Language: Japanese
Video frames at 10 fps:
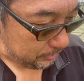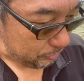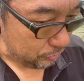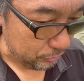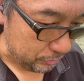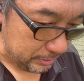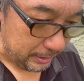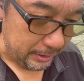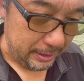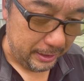徒長し
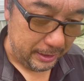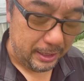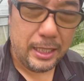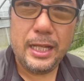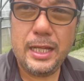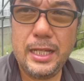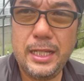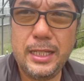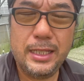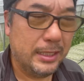ない苗が
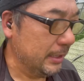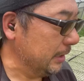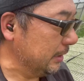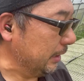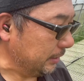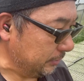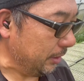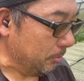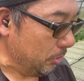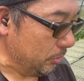夏で
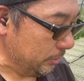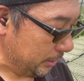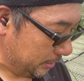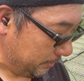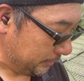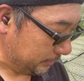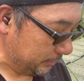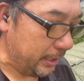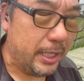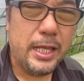もできます。
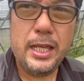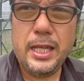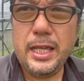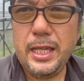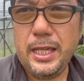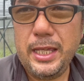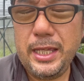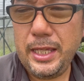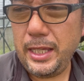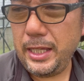で、
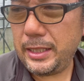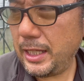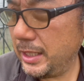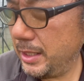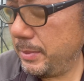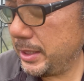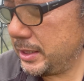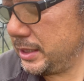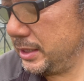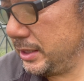えー、種ま
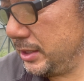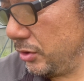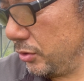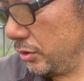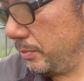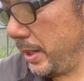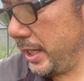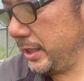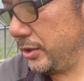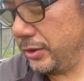き用の
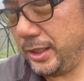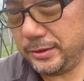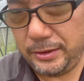梅土はです